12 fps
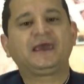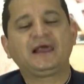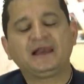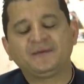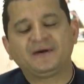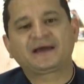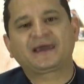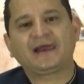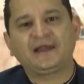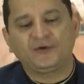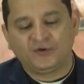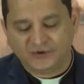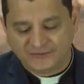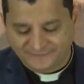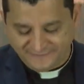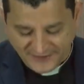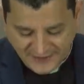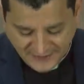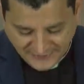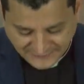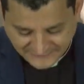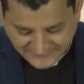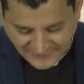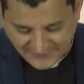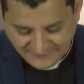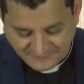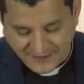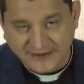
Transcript: el Evangelio de San